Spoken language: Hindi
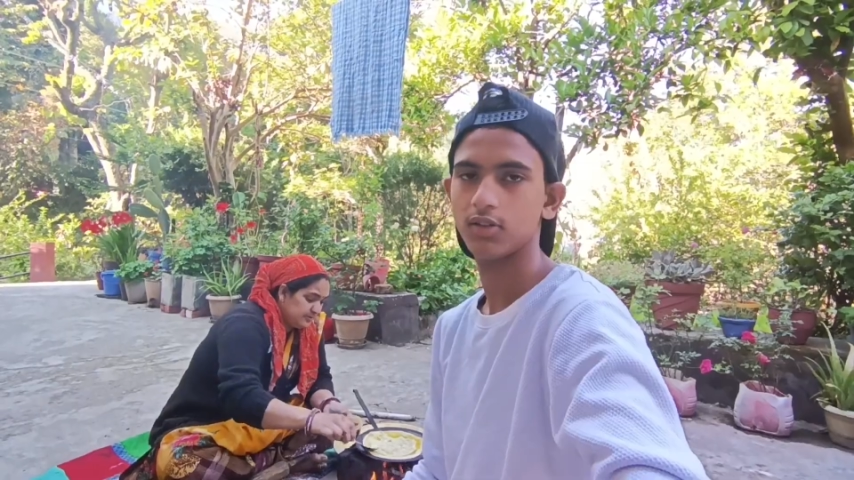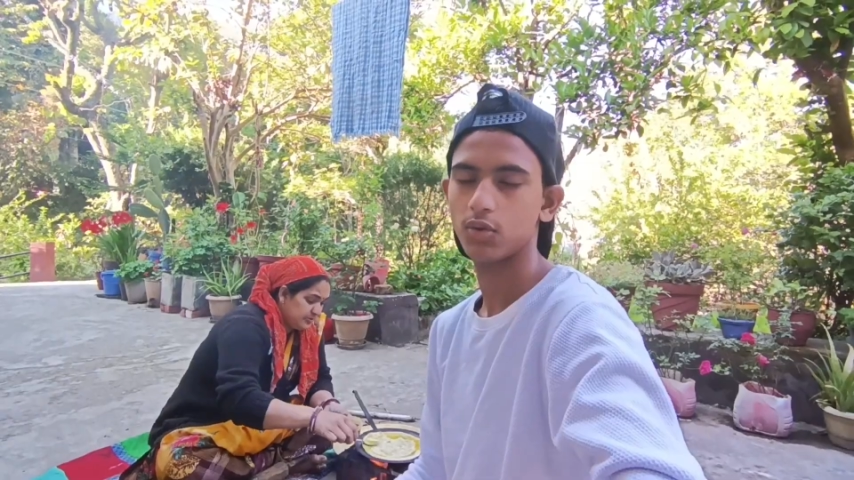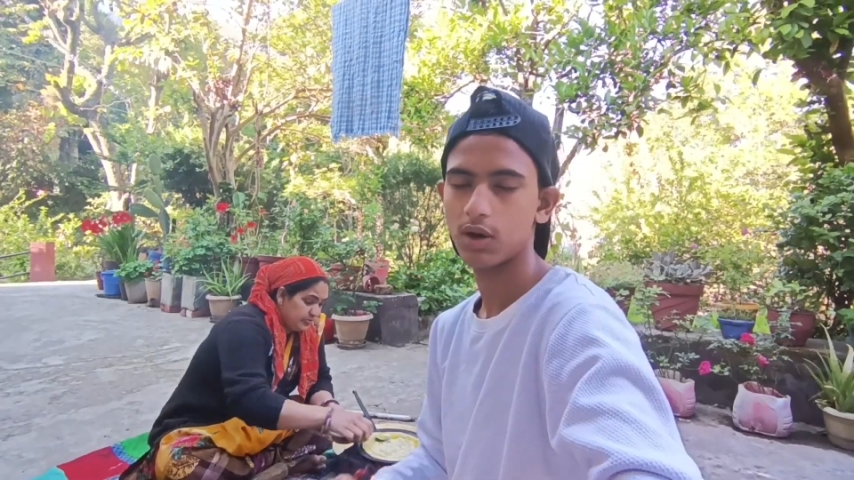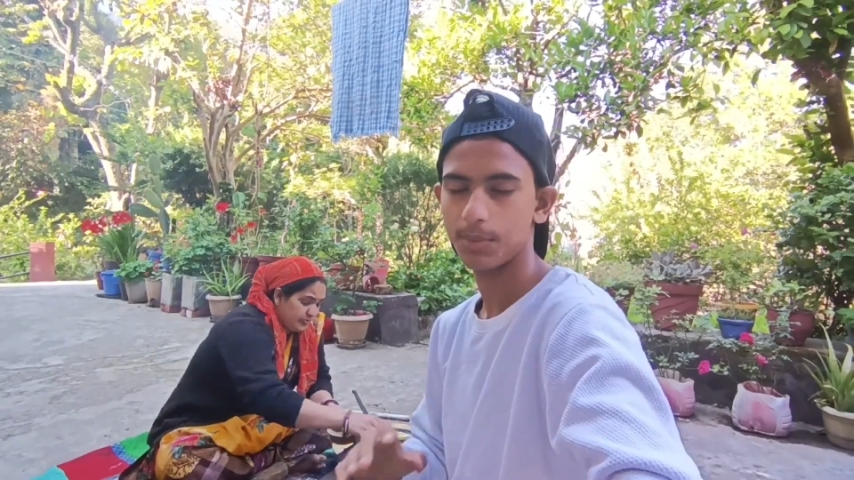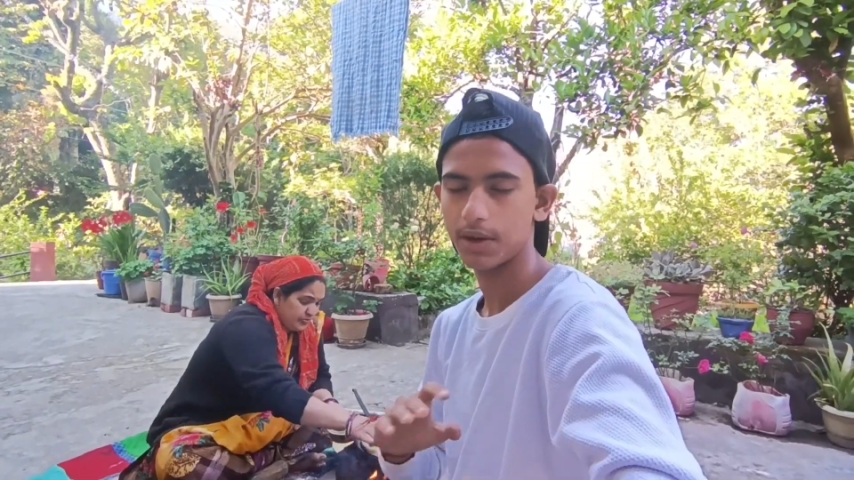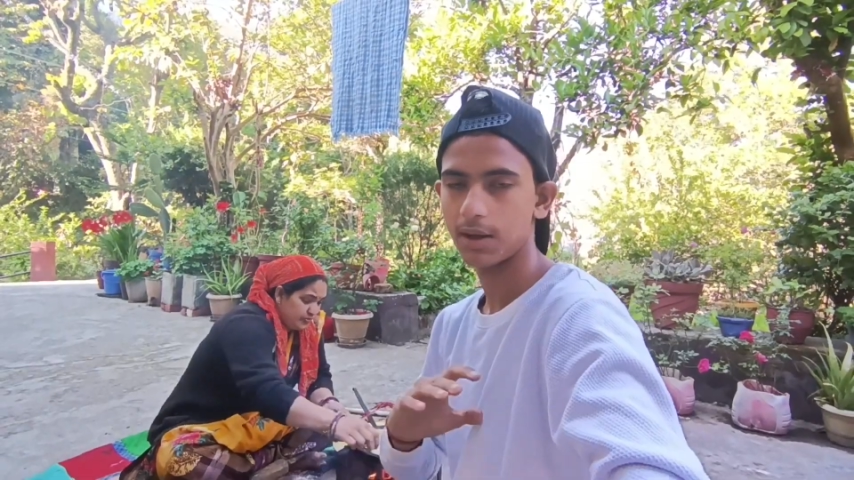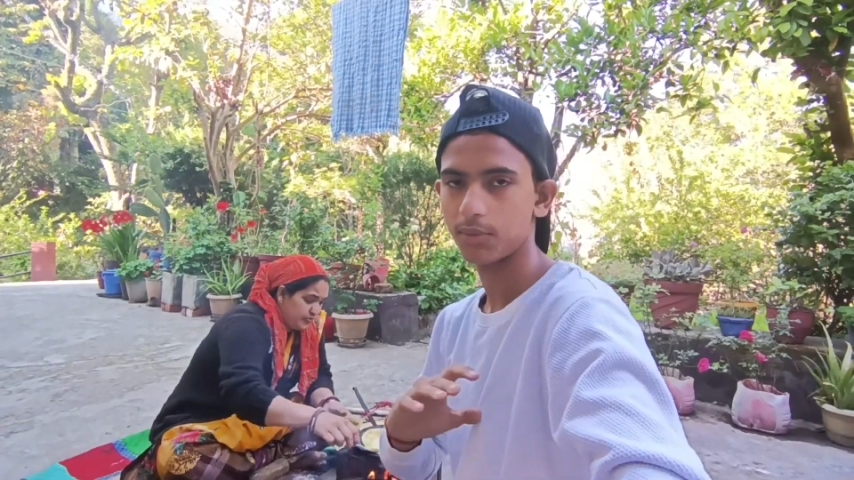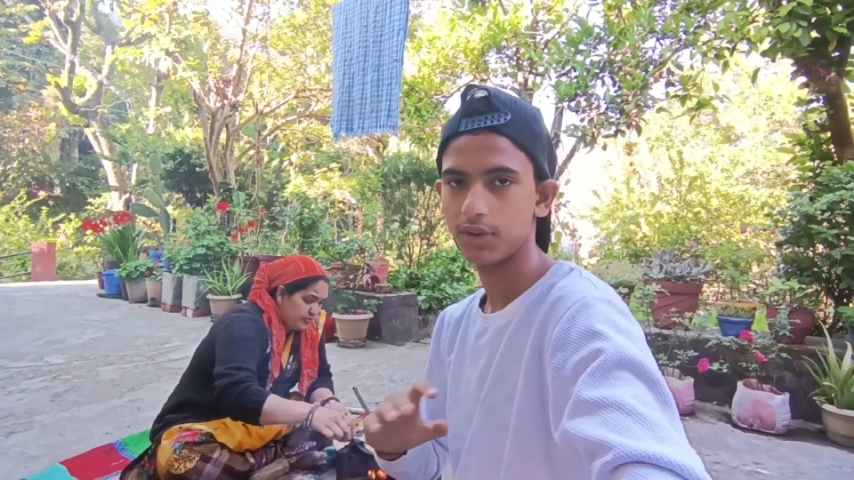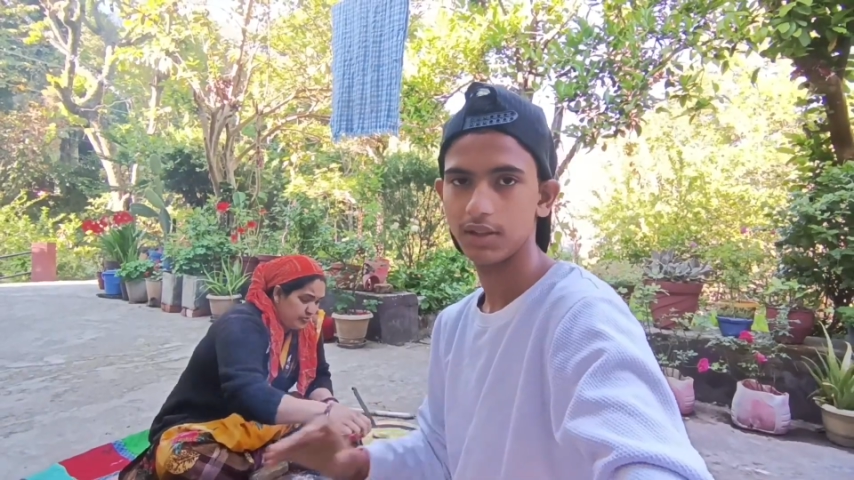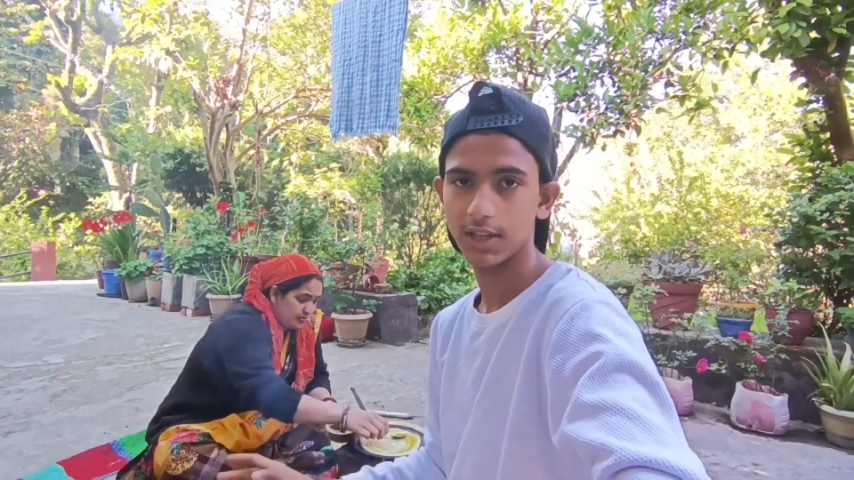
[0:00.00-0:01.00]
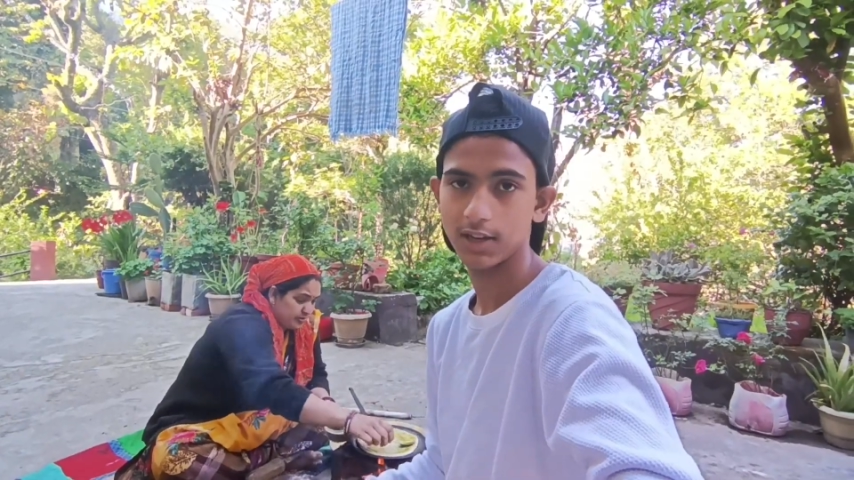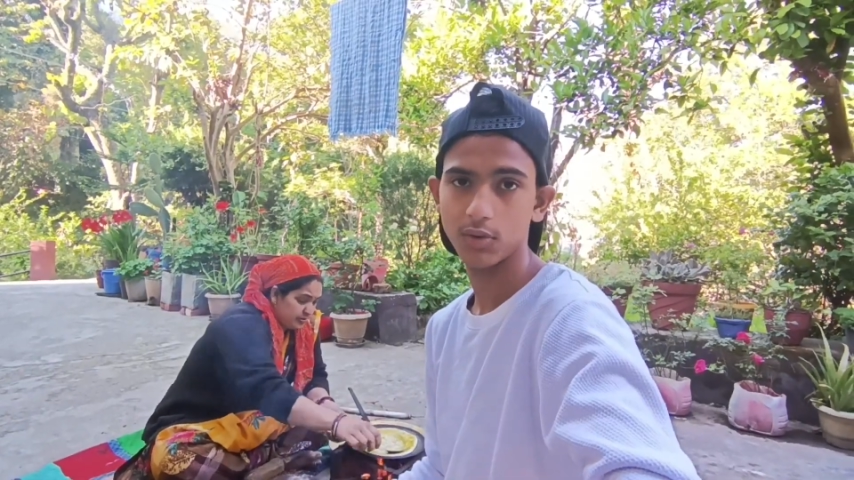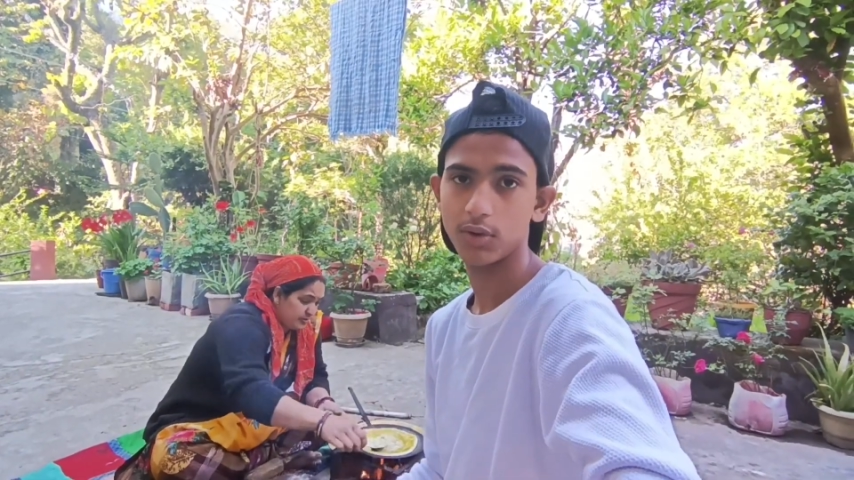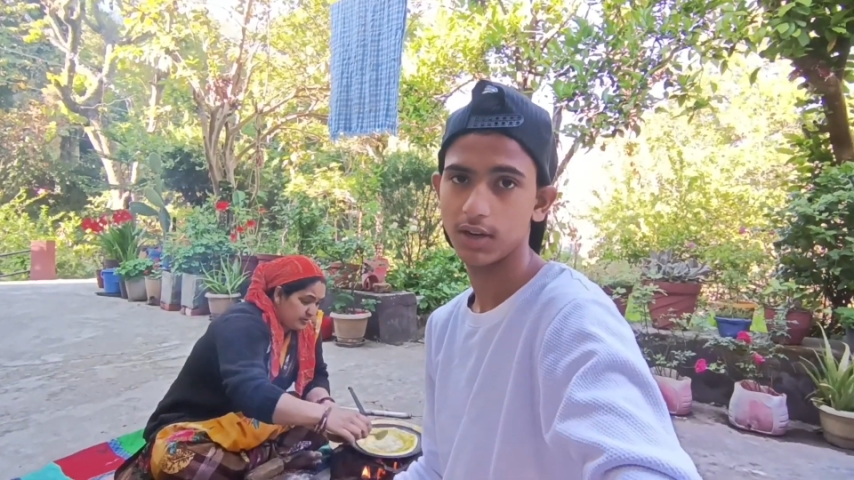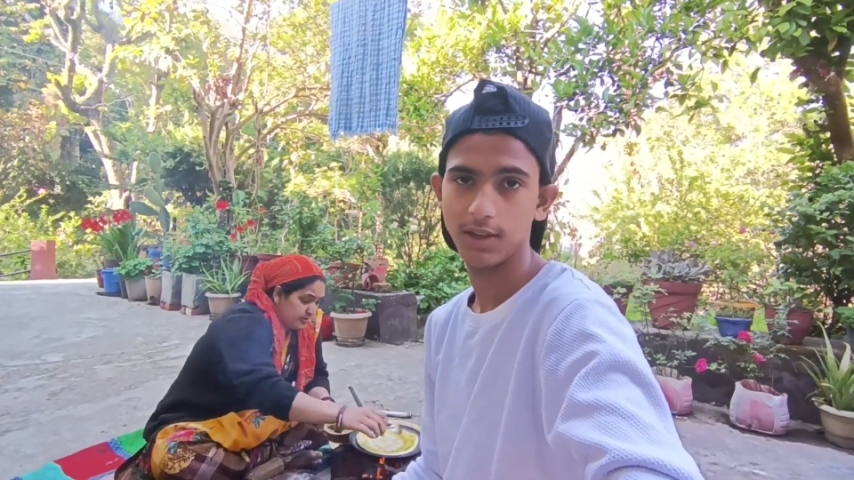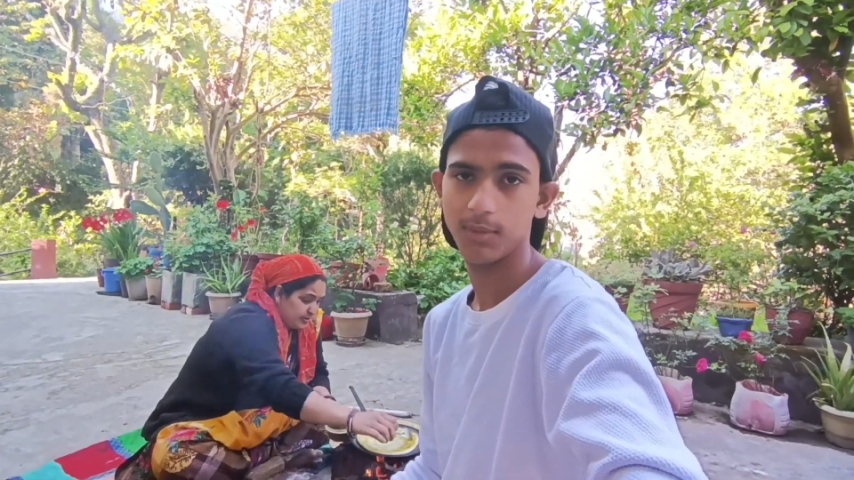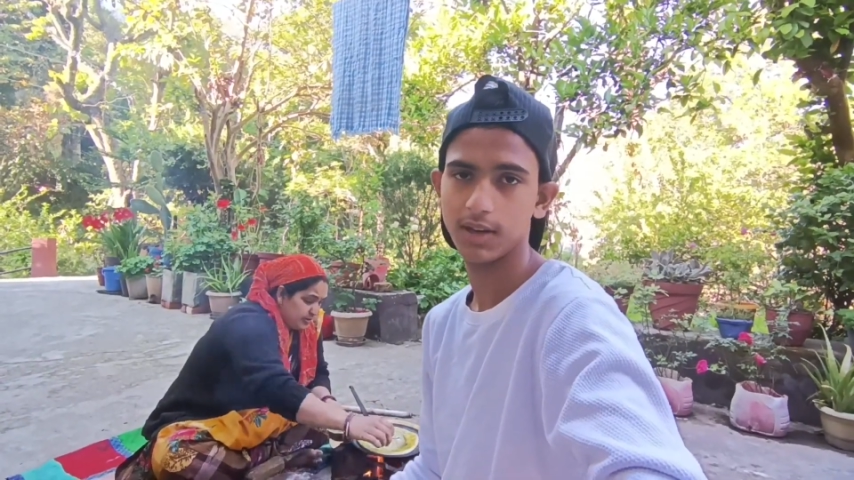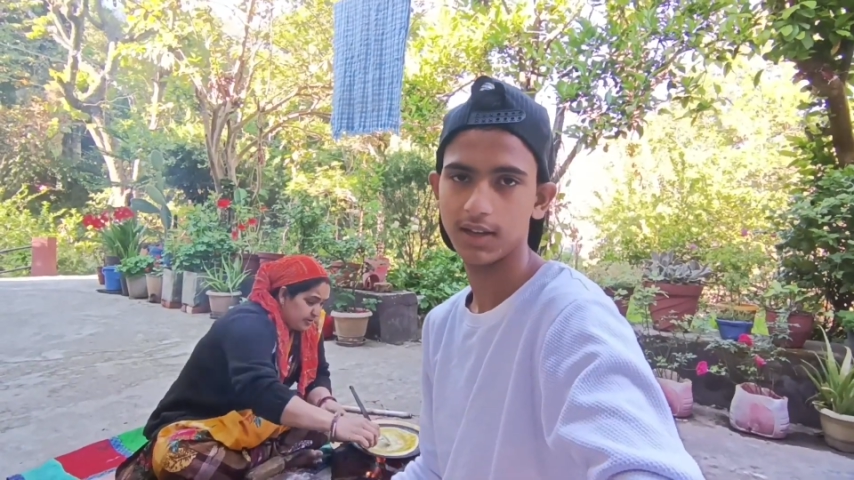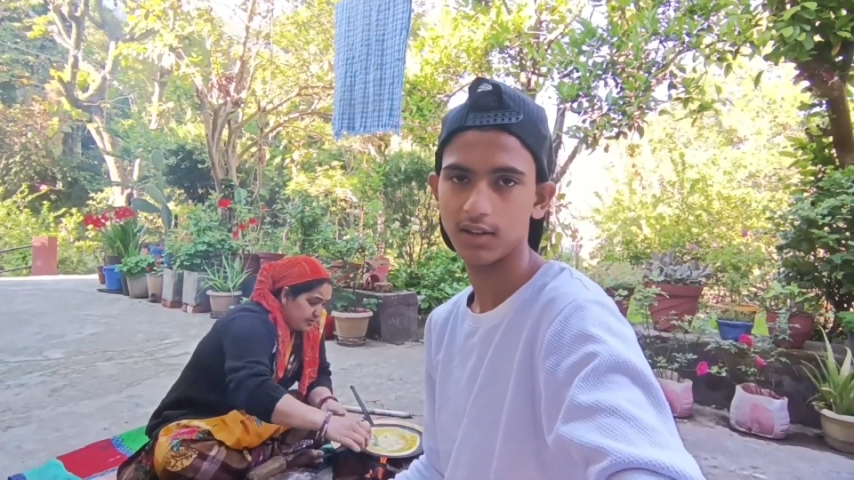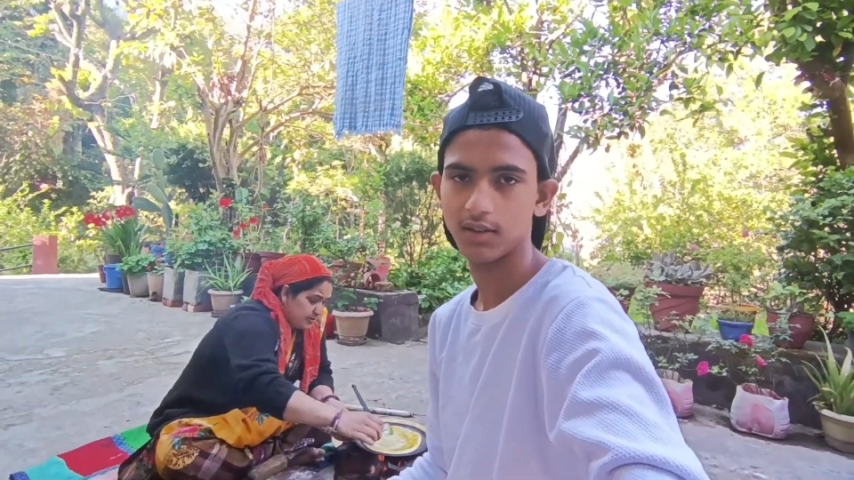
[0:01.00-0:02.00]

तो वहाँ पर आपको ये देखने को नहीं मिलेगा